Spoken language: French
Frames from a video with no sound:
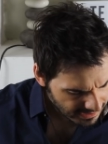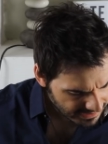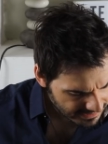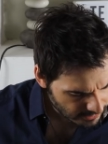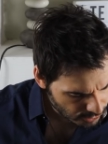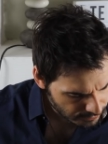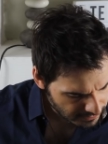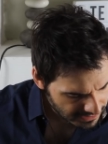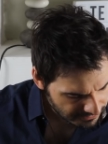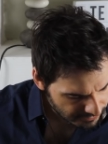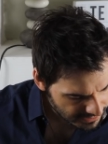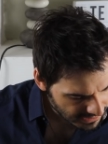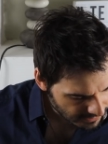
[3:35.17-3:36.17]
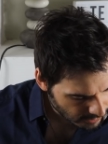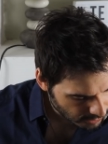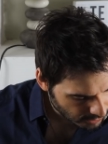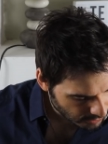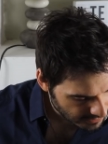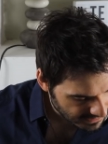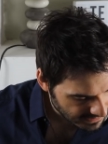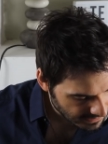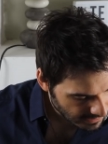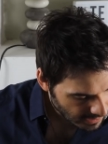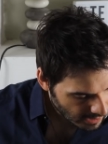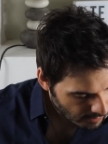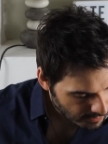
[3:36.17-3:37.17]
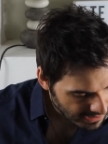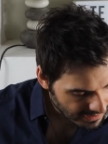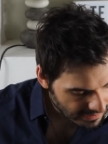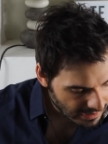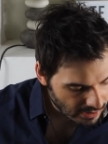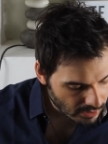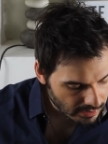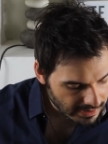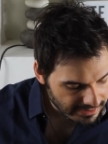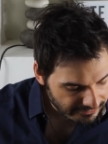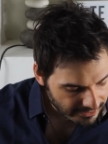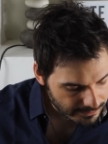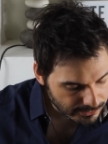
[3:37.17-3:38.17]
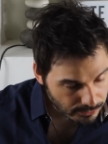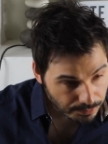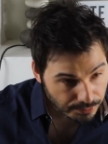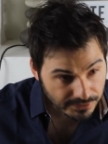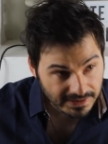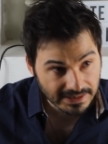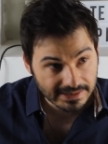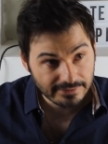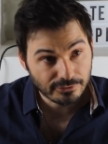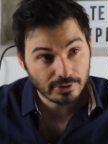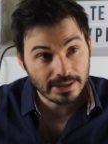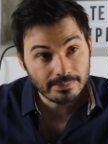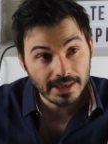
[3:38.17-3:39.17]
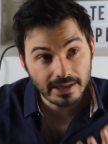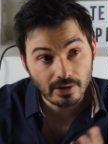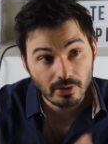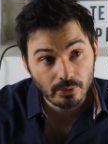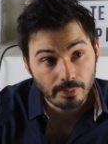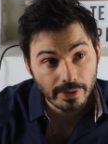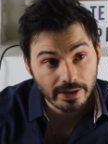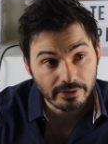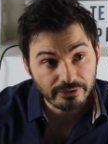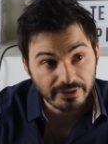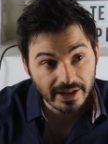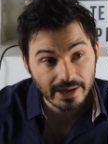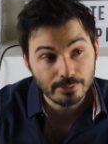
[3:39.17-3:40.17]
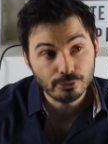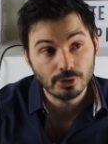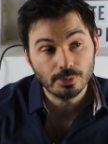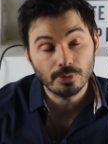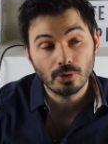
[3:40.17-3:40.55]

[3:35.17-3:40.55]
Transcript: Qu'est-ce que je voulais vous dire d'autre aussi Oui, alors les femmes sont plus sélectives que les mecs quand on parle de faire l'amour.